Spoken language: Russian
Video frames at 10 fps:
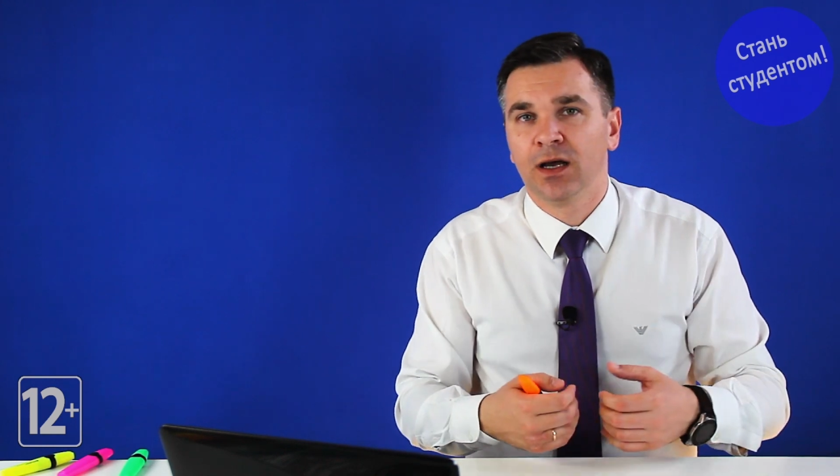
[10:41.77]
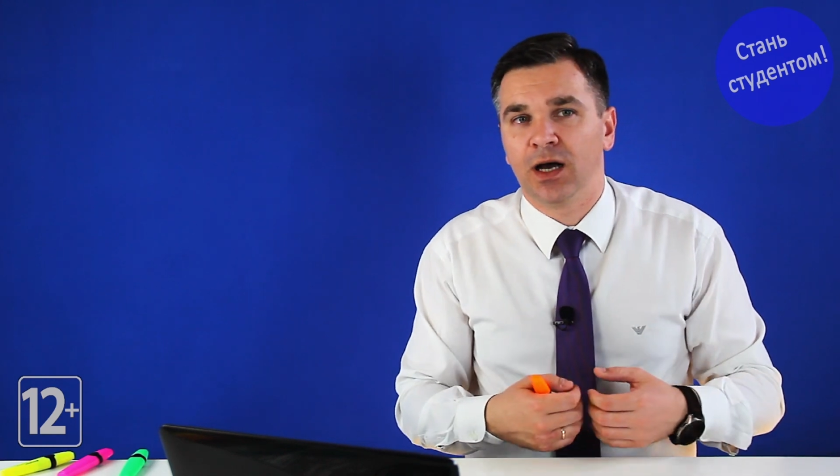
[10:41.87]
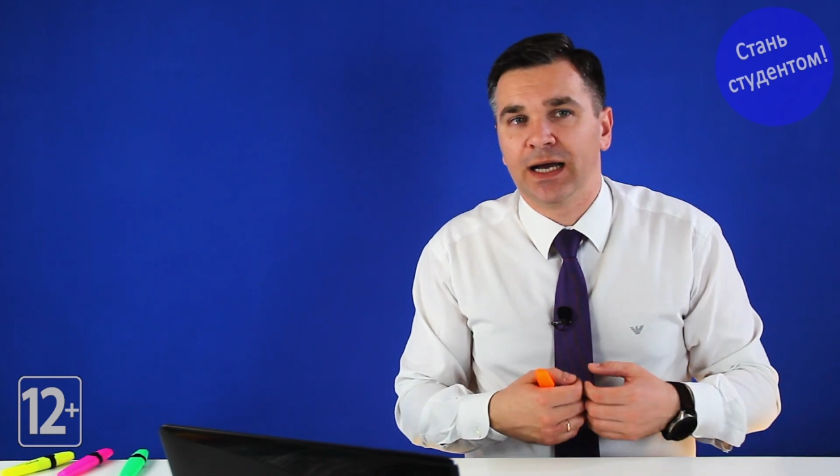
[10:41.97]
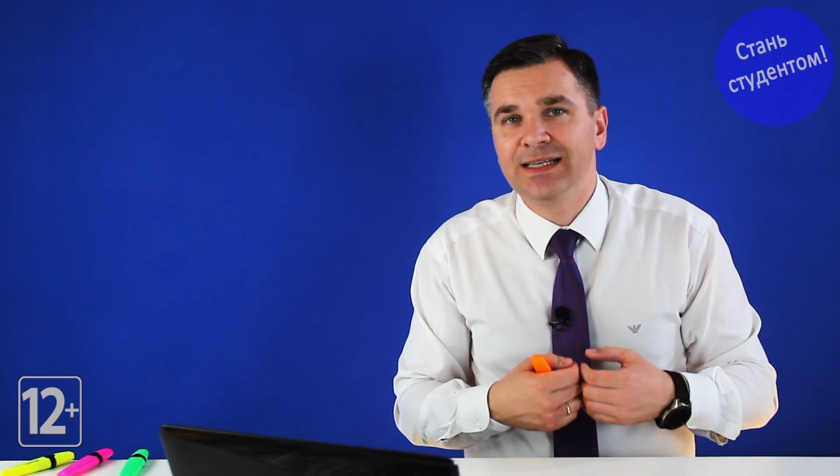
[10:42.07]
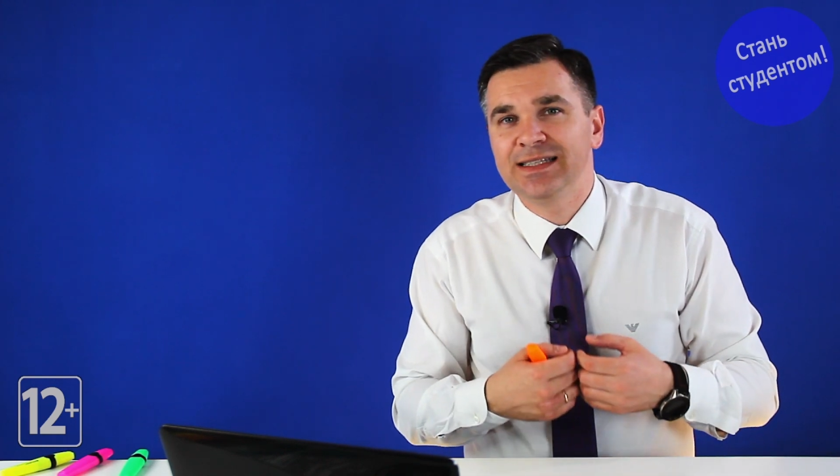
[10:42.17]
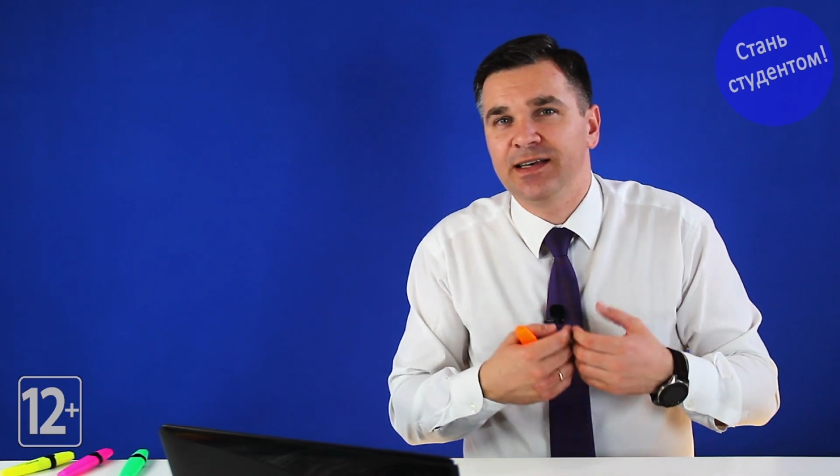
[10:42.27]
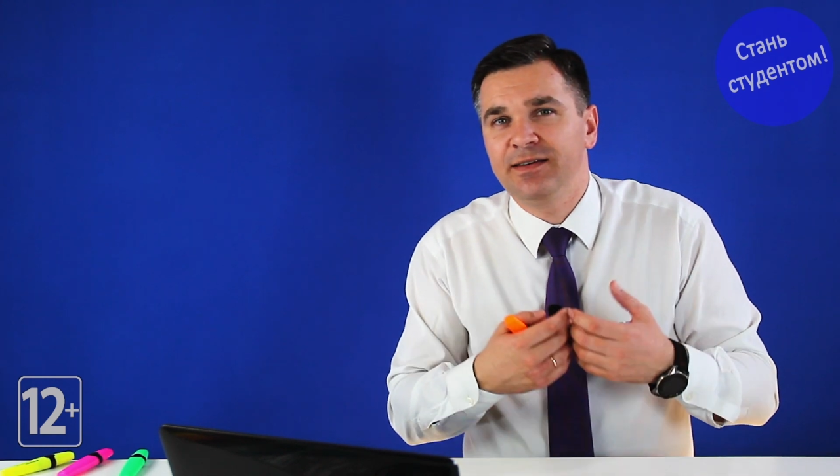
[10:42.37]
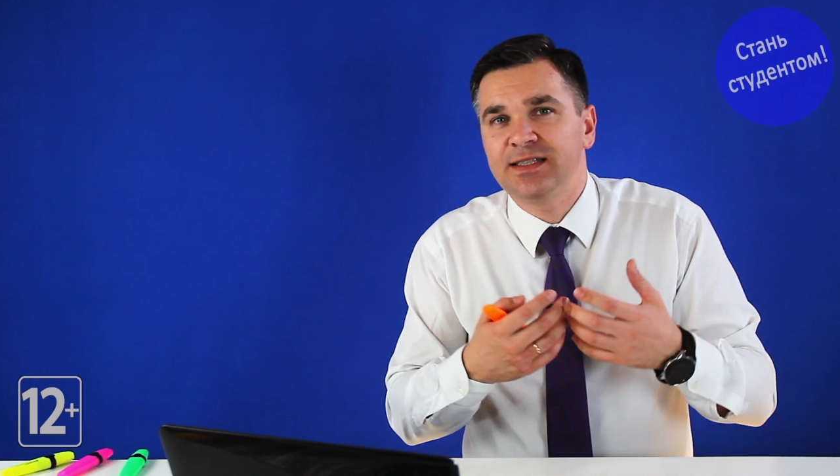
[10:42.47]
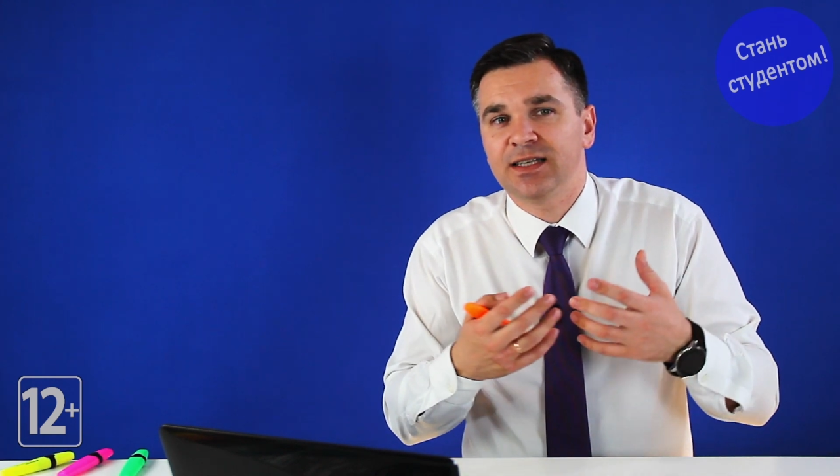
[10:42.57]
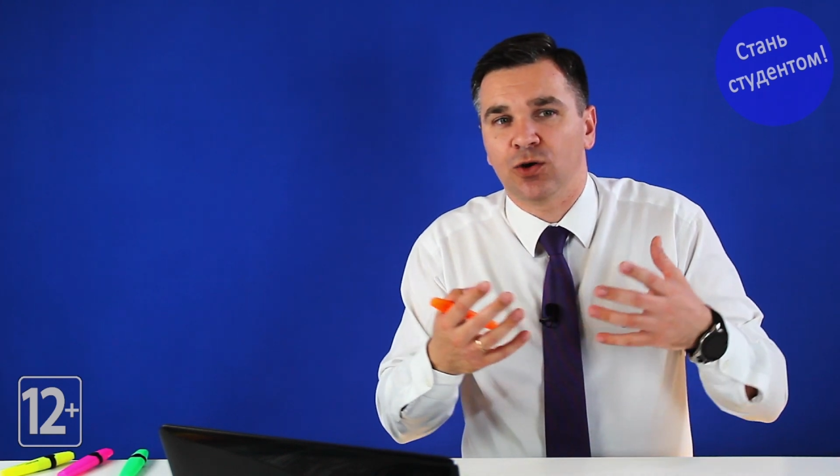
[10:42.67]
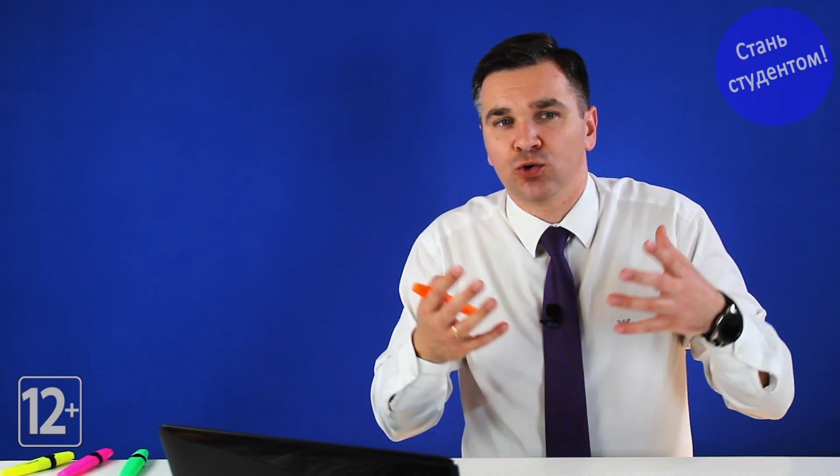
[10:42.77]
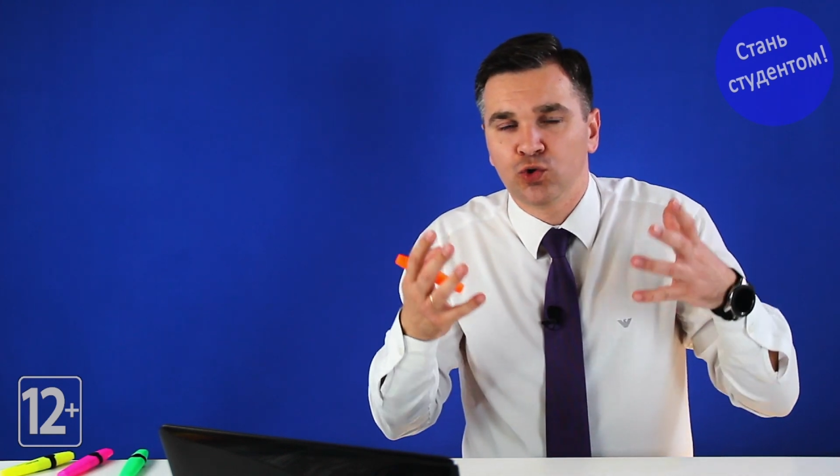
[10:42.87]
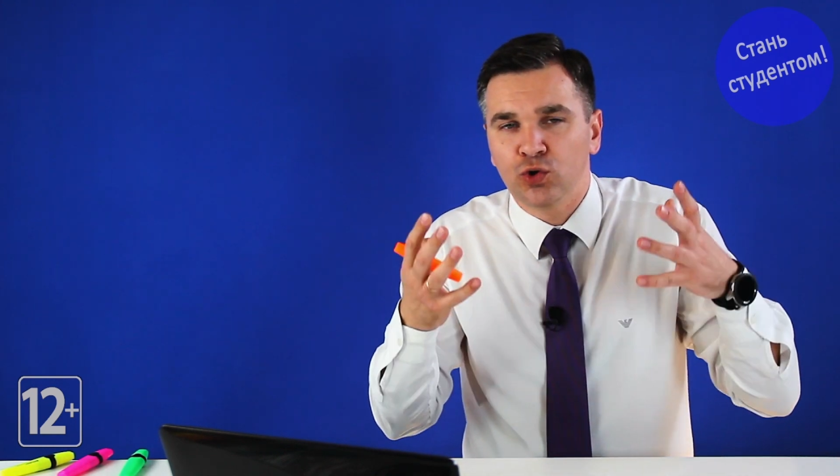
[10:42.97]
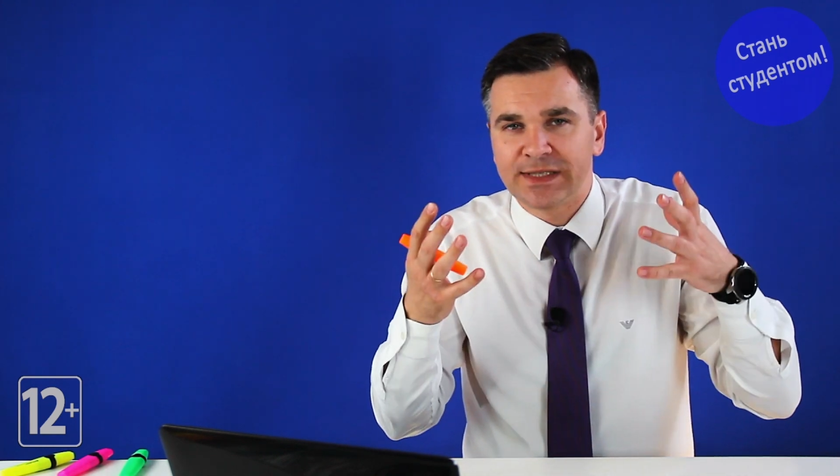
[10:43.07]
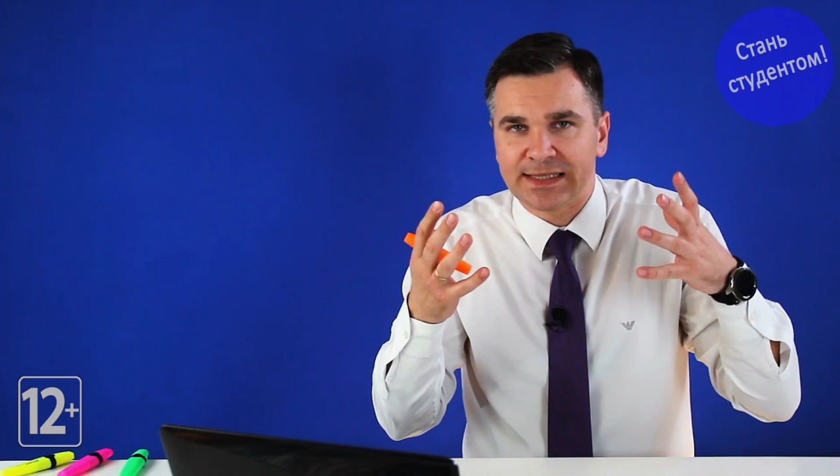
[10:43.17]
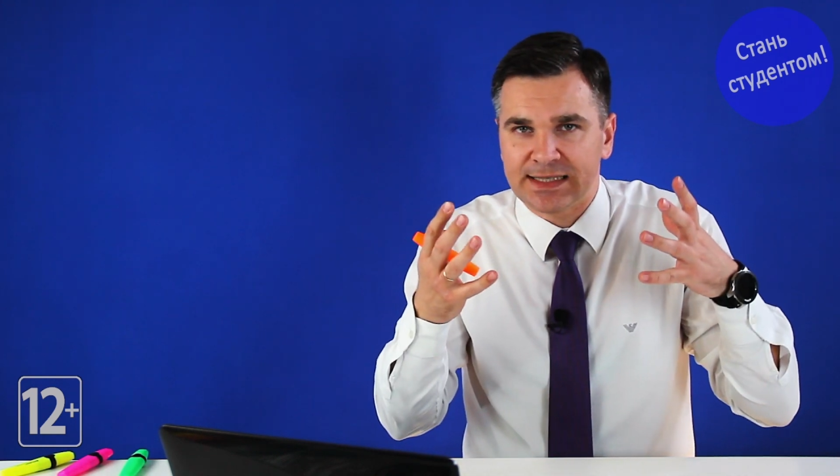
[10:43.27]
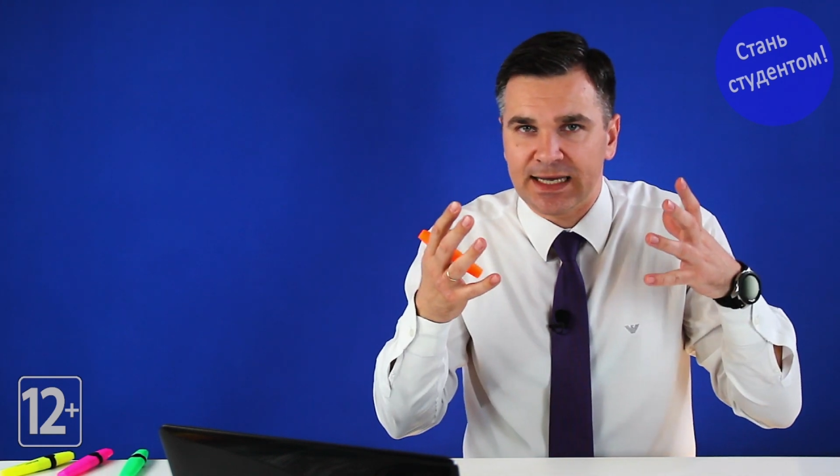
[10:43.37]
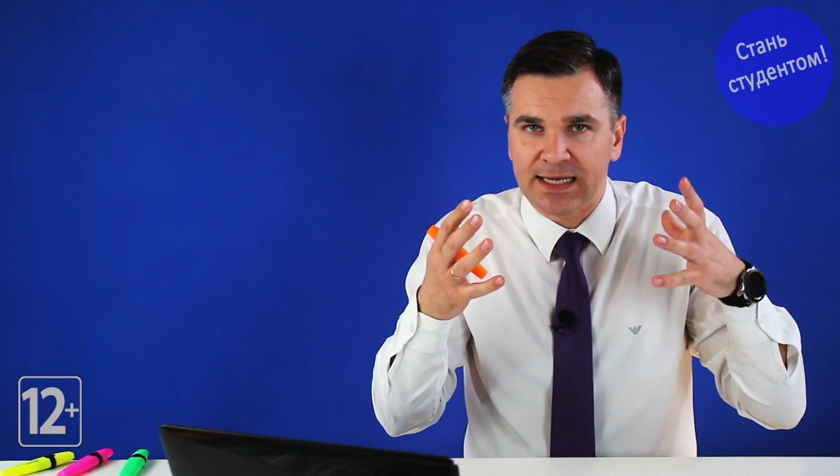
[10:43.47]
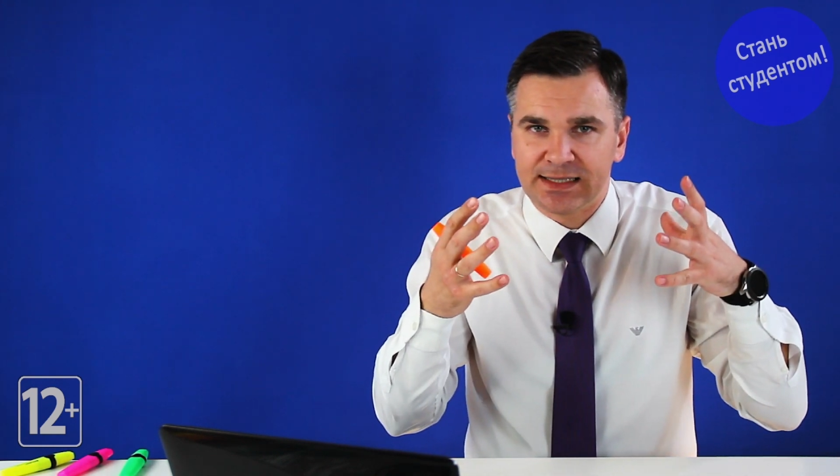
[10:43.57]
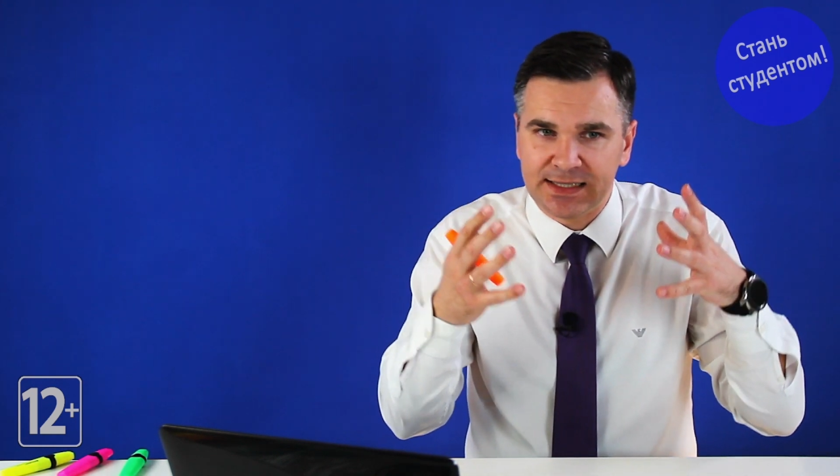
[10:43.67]
они зависят от той
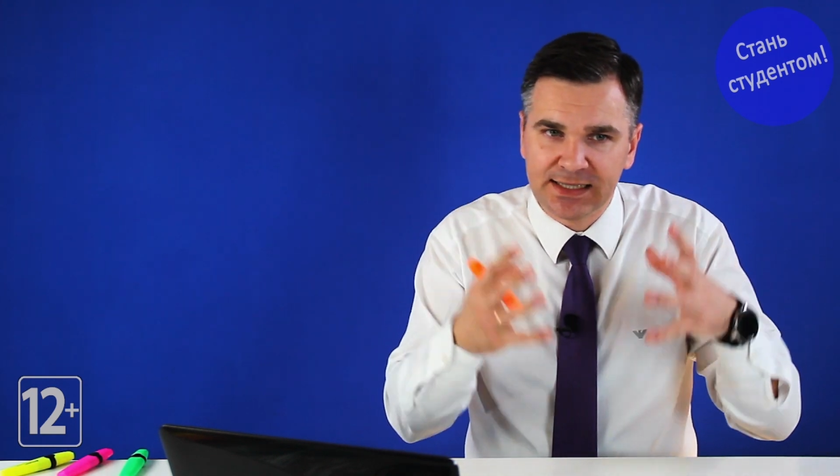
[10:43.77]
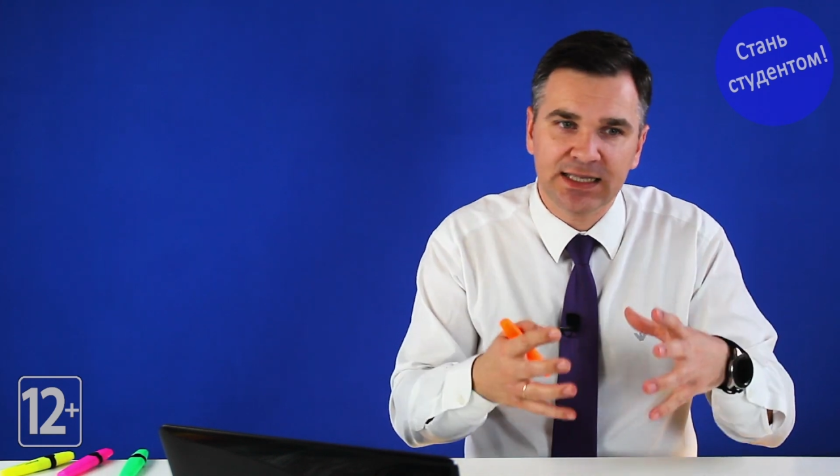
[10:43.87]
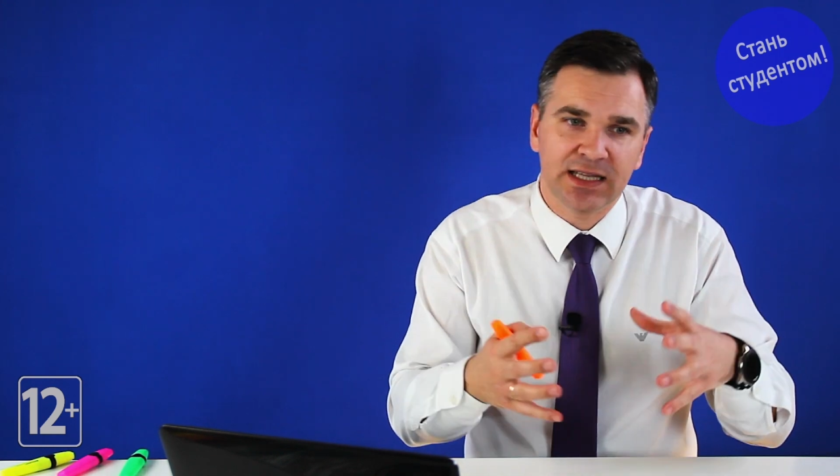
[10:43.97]
социальной сети,